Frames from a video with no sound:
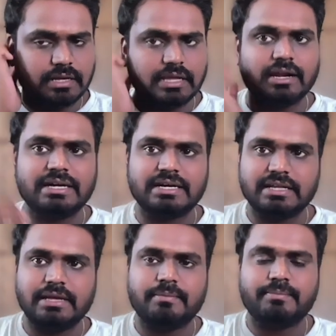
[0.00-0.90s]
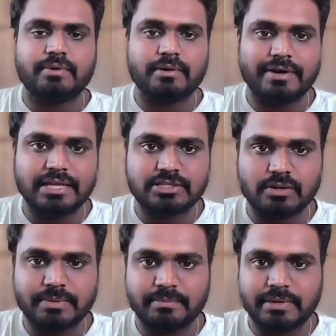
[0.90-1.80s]
ఇలాంటి ప్రొవైడర్స్లో
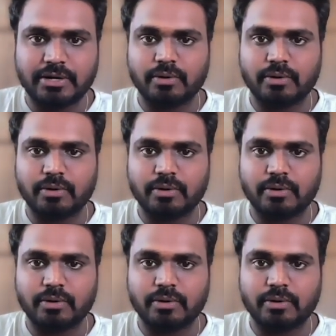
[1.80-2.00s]
మనం మన